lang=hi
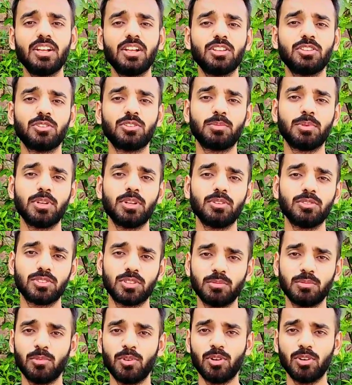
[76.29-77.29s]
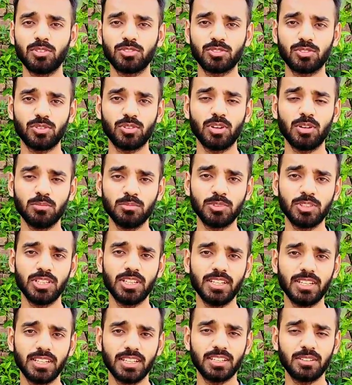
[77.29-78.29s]
तो फिर उसके बॉक्स को हम छेड़
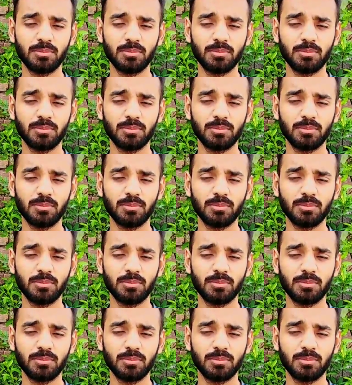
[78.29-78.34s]
के